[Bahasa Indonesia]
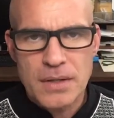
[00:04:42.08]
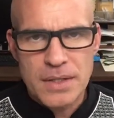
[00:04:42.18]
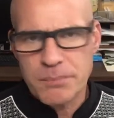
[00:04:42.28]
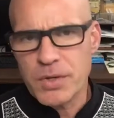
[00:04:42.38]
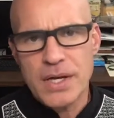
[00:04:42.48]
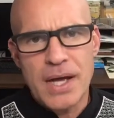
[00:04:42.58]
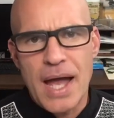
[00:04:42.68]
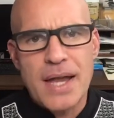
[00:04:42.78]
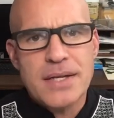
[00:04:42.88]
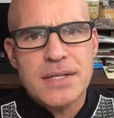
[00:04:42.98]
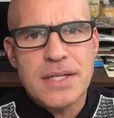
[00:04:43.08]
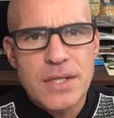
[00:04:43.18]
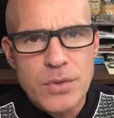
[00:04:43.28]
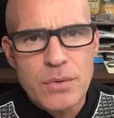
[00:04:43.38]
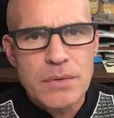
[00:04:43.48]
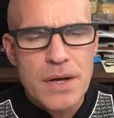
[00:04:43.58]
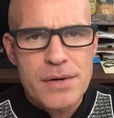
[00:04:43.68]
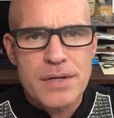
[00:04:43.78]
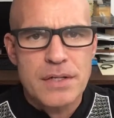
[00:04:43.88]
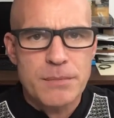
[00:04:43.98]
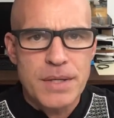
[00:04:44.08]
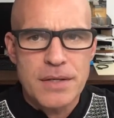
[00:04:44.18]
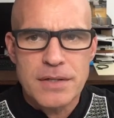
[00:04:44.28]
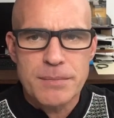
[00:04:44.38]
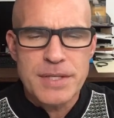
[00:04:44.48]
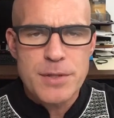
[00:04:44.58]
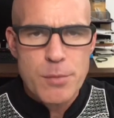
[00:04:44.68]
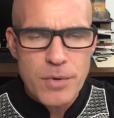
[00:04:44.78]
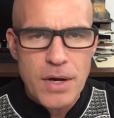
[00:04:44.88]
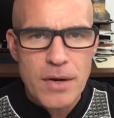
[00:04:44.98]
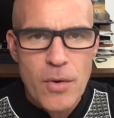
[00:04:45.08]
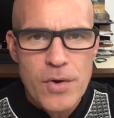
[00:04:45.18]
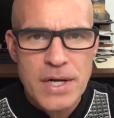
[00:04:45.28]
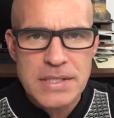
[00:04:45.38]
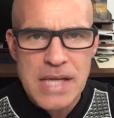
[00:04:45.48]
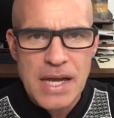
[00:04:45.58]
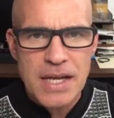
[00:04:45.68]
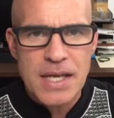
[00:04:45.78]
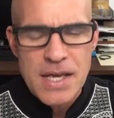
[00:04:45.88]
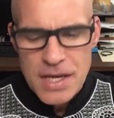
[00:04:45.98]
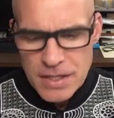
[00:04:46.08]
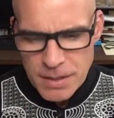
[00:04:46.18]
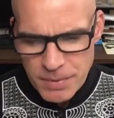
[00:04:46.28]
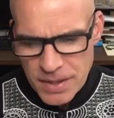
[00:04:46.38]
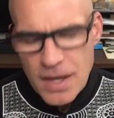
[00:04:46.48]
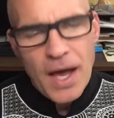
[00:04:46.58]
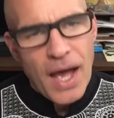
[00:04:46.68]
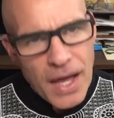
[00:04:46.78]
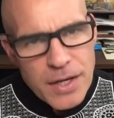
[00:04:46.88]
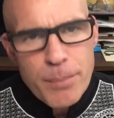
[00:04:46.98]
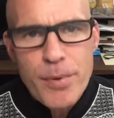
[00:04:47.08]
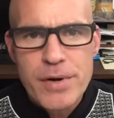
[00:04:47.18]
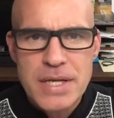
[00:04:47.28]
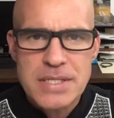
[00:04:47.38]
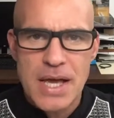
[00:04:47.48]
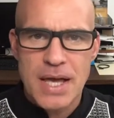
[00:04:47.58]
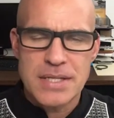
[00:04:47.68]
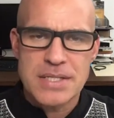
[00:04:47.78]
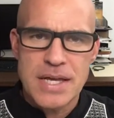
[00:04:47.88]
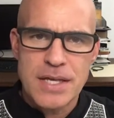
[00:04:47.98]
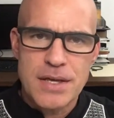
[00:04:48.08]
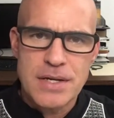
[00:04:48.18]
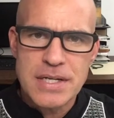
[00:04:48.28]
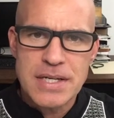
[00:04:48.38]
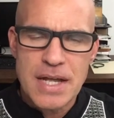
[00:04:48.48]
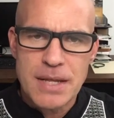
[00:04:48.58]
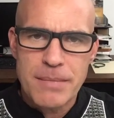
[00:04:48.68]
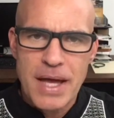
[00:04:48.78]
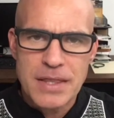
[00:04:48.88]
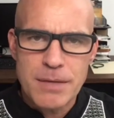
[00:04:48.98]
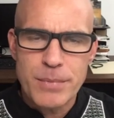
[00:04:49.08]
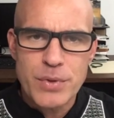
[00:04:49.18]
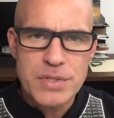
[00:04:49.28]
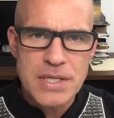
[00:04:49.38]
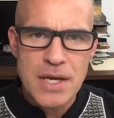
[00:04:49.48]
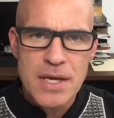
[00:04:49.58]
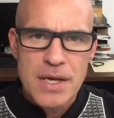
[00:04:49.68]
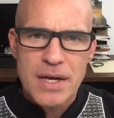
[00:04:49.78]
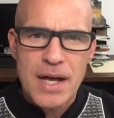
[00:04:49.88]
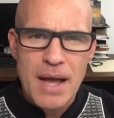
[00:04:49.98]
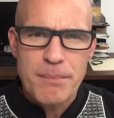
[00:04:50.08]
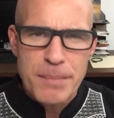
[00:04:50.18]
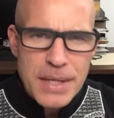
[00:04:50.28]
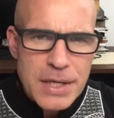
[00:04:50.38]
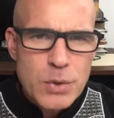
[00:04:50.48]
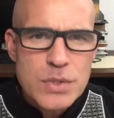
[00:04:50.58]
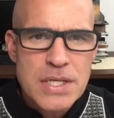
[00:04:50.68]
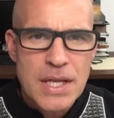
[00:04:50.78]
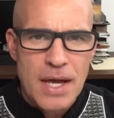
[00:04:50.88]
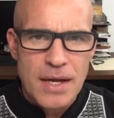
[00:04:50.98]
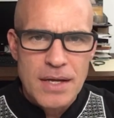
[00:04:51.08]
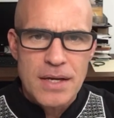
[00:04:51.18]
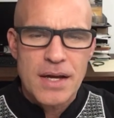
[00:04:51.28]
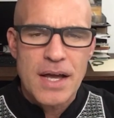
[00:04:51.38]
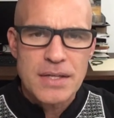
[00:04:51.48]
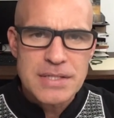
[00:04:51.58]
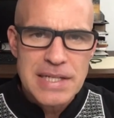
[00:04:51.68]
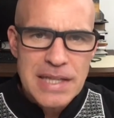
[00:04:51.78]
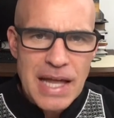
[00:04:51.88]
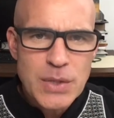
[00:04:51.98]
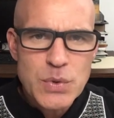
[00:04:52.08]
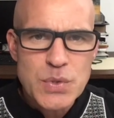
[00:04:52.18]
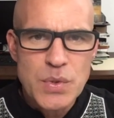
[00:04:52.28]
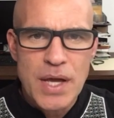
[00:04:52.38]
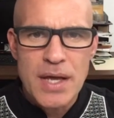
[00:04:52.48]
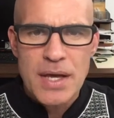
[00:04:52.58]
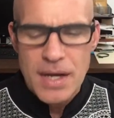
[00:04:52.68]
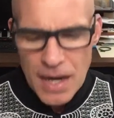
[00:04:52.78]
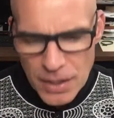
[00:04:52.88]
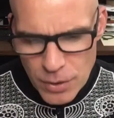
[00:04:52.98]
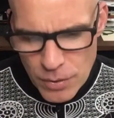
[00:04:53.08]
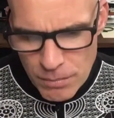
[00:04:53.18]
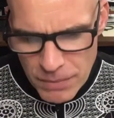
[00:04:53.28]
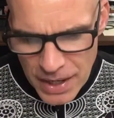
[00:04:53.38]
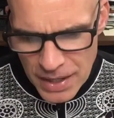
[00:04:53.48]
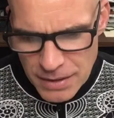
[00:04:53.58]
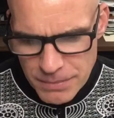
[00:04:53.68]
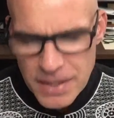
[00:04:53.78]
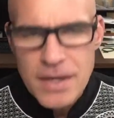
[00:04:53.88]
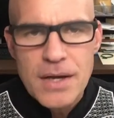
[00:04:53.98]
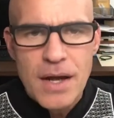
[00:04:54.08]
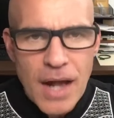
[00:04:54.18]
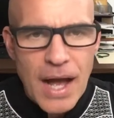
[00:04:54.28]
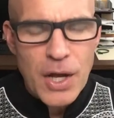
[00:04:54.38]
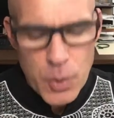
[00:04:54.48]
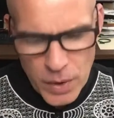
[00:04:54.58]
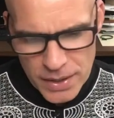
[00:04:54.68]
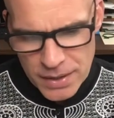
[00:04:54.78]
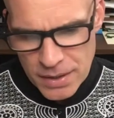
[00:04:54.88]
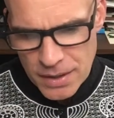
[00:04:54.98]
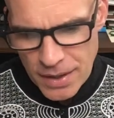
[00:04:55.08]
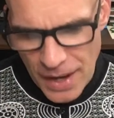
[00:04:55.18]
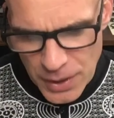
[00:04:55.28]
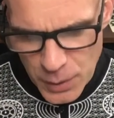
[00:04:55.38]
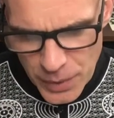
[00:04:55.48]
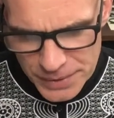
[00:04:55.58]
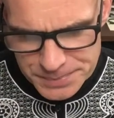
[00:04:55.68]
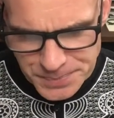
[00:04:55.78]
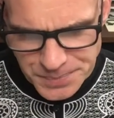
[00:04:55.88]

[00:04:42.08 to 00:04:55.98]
Mungkin nggak ada di Indo karena lebih lebih terbuka orang sana. Tapi ada perasaan saya kira di dalam hati manusia nggak begitu senang, nggak selalu suka kalau mengalami gangguan-gangguan